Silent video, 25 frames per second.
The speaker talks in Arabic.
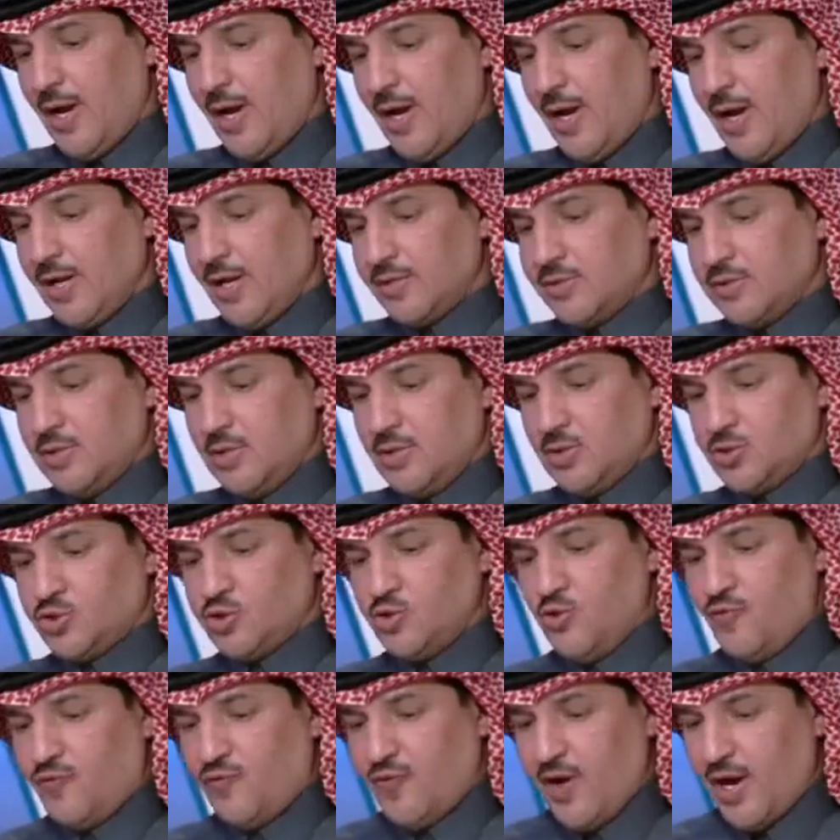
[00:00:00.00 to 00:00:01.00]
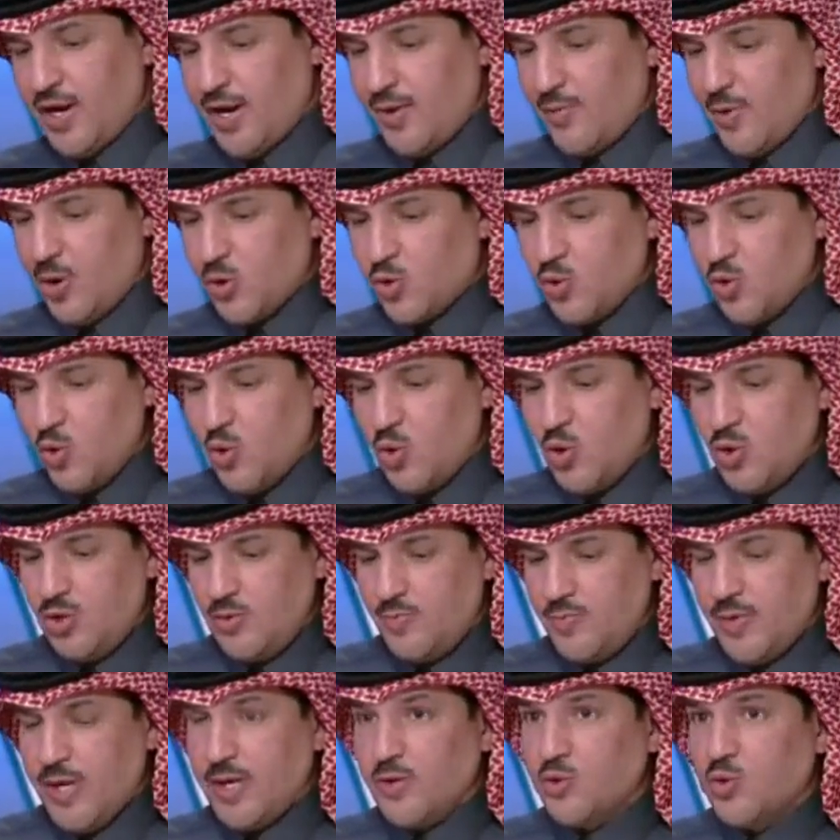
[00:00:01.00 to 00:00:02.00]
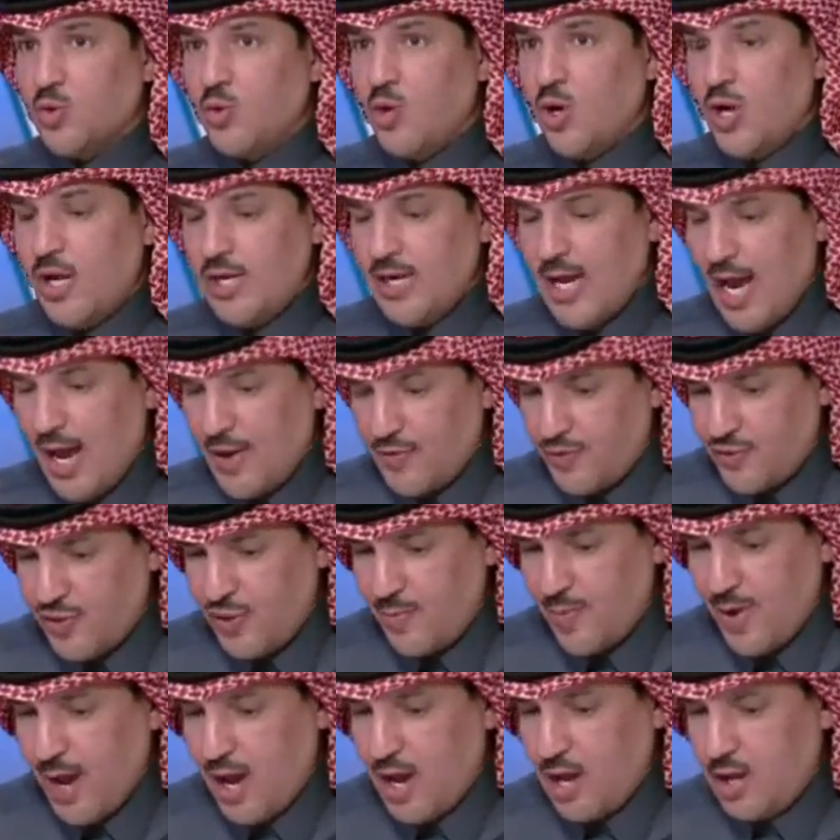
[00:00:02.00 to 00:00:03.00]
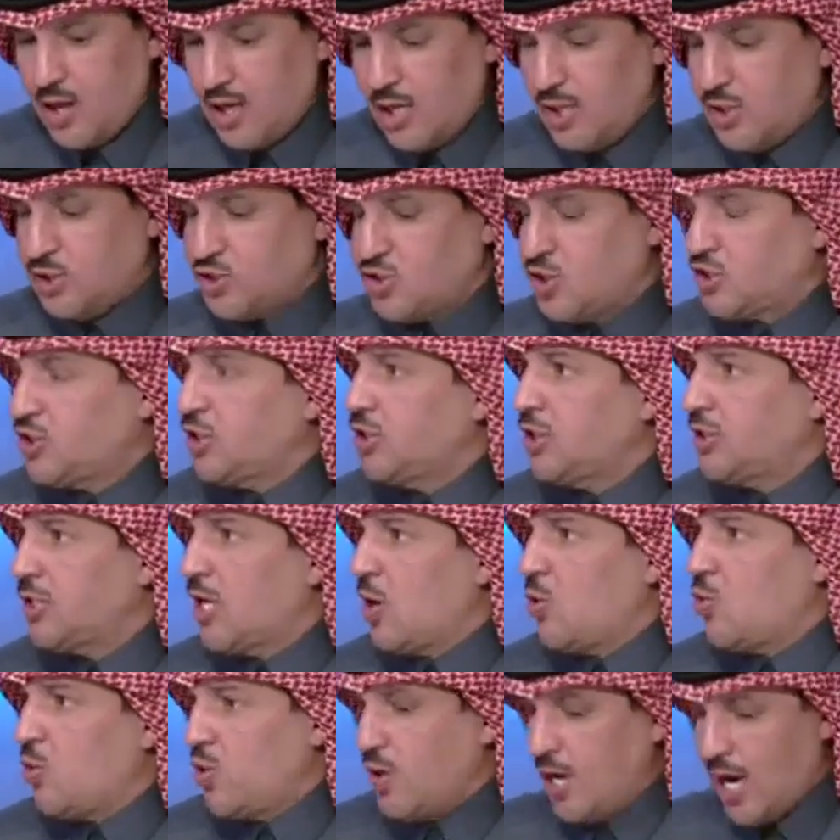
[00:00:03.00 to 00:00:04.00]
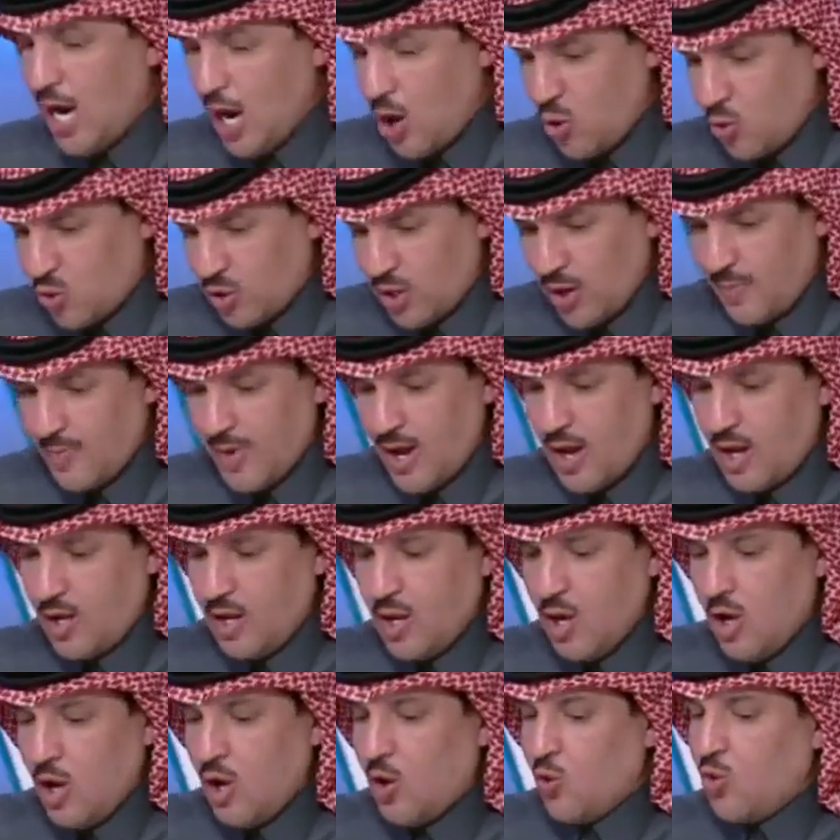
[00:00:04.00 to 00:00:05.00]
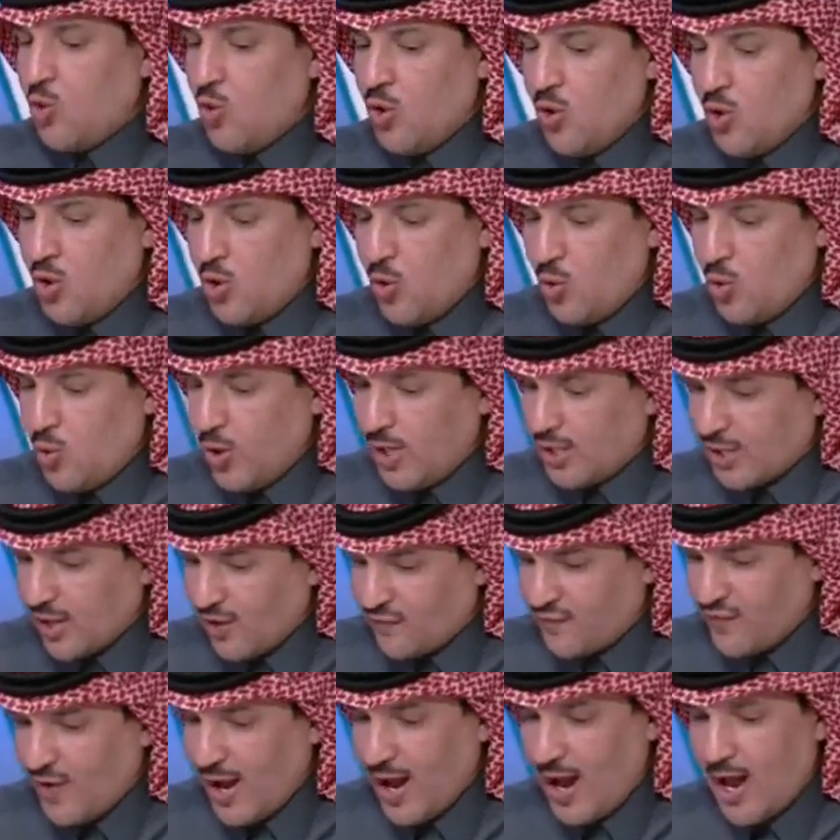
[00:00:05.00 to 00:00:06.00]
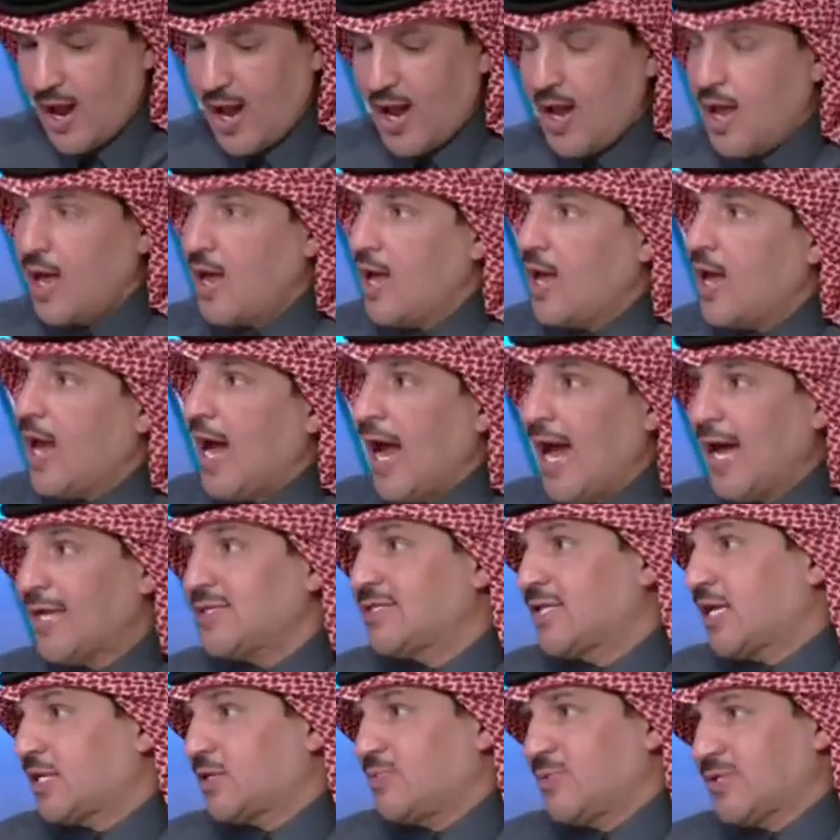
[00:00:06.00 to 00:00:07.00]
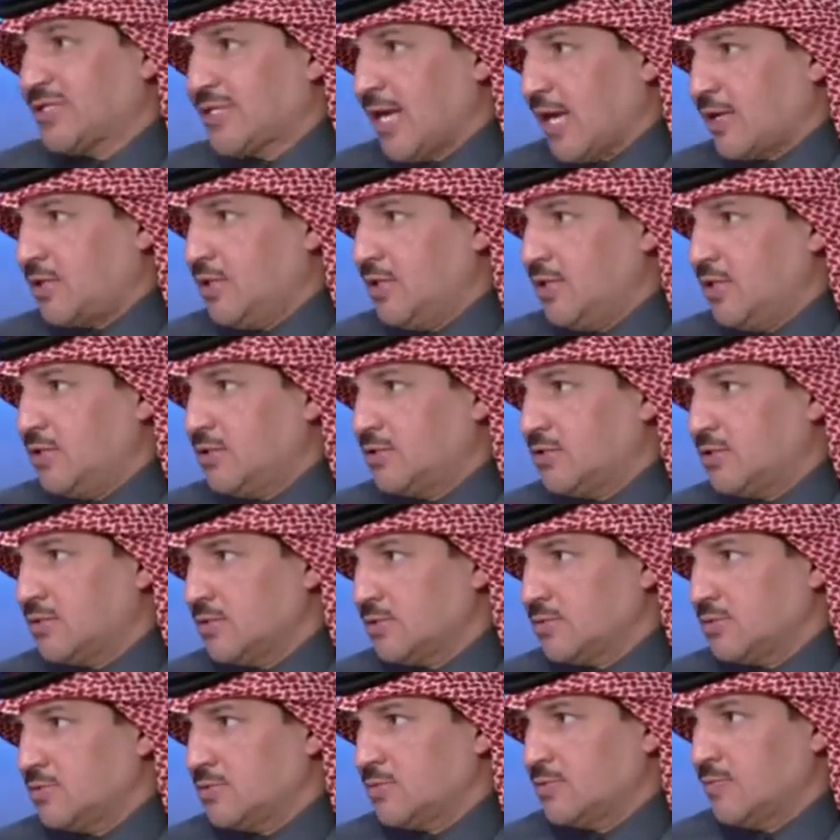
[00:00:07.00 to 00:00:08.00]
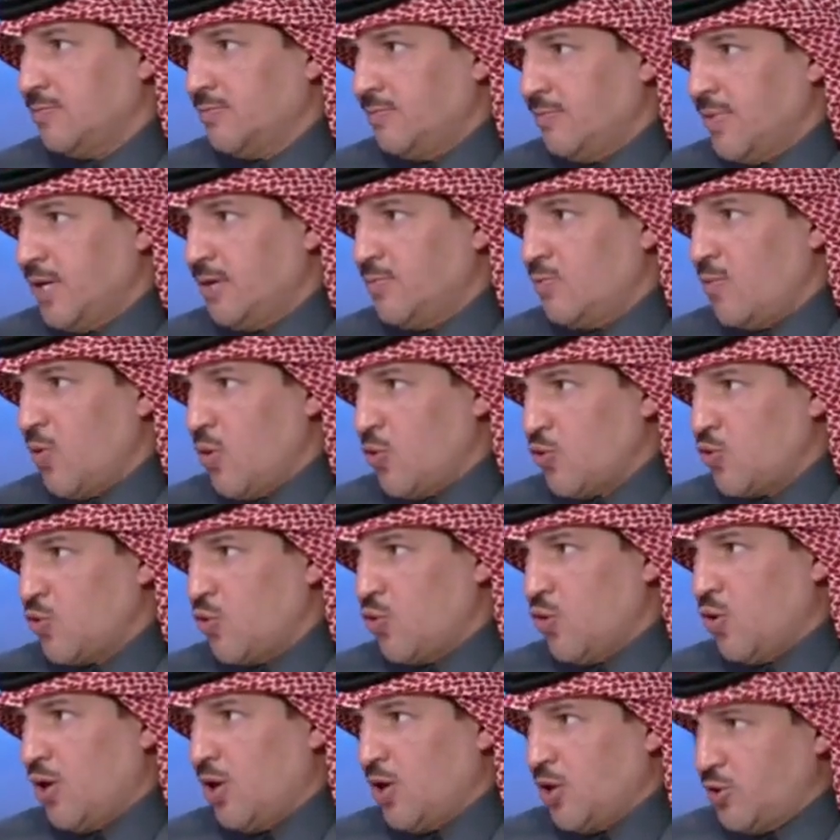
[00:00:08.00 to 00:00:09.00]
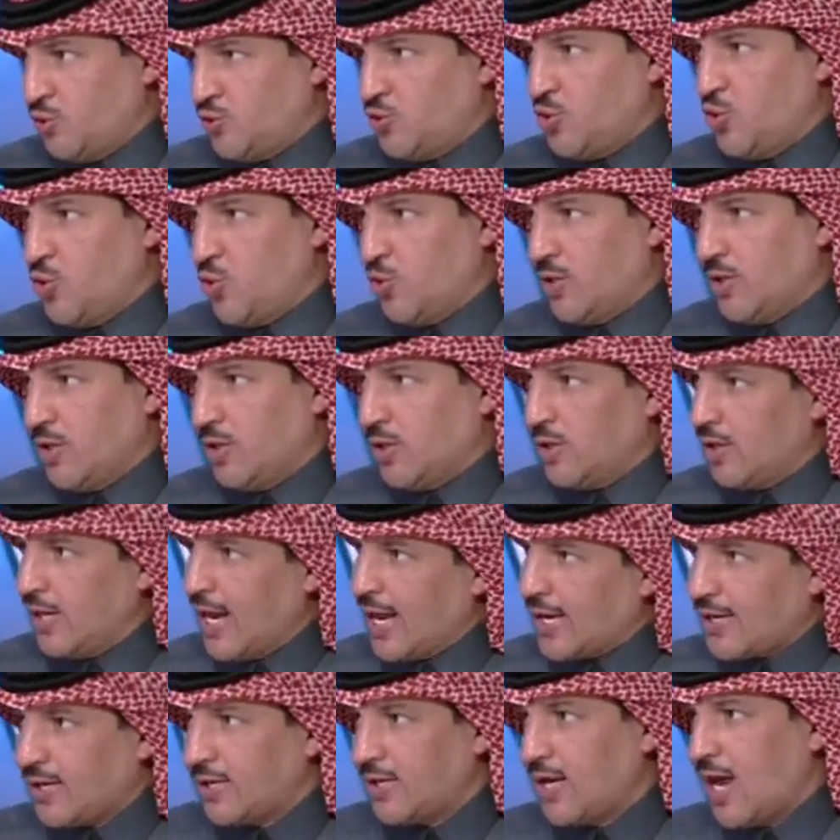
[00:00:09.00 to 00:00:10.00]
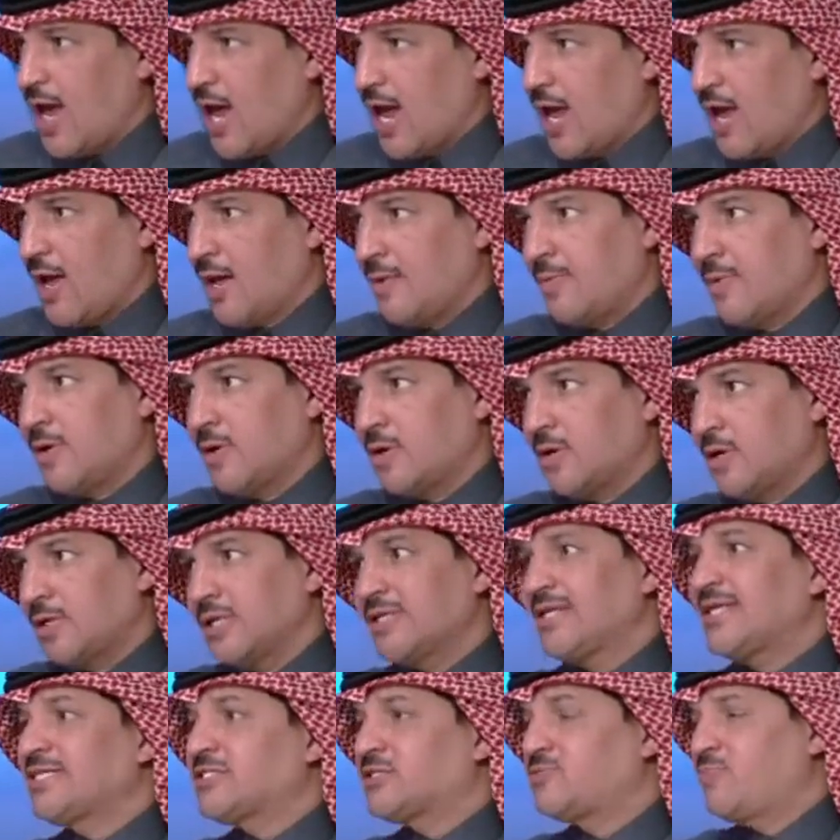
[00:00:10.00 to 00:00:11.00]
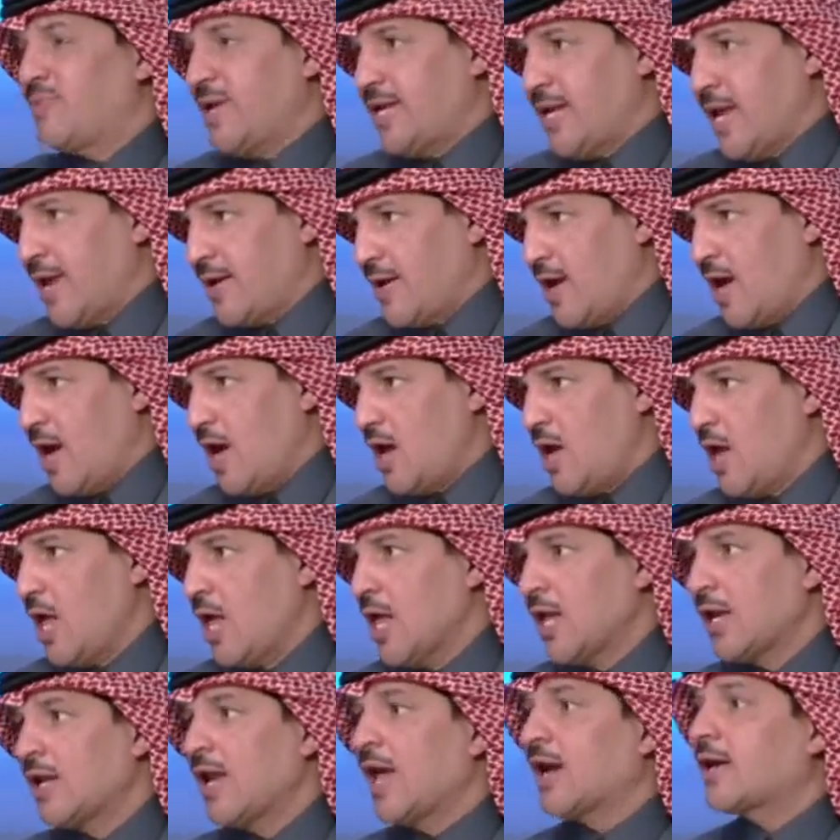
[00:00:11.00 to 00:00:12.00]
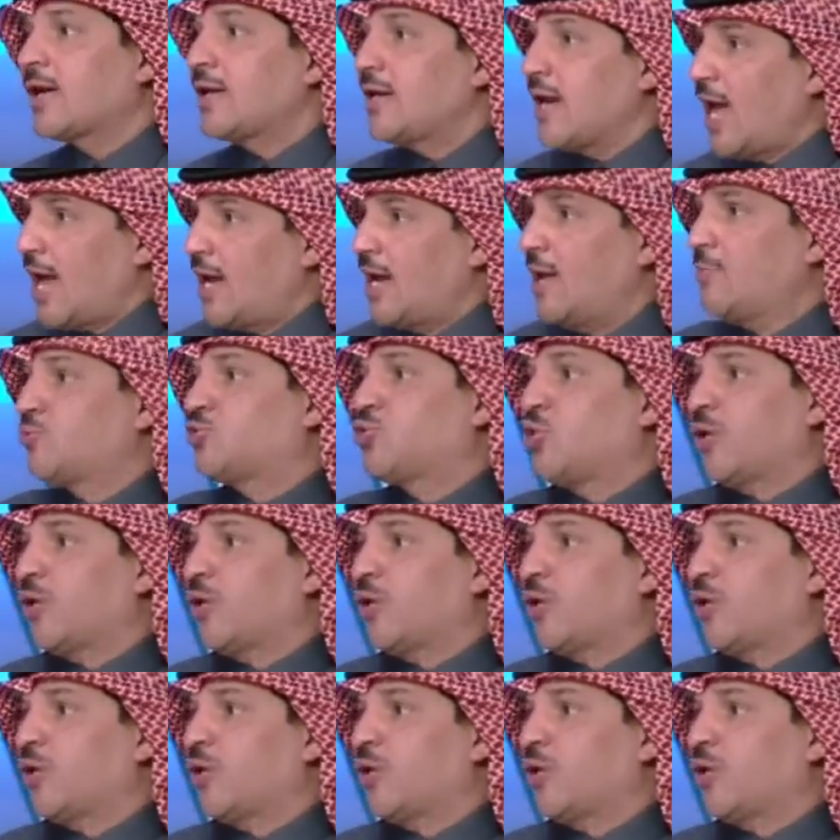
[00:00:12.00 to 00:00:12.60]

طبعا شوف انا بقول بانه الانظمه الجديده والحوكمه والكفاءه حدت بالتاكيد من موضوع الديون لكنها نسبيا ها لكنها لم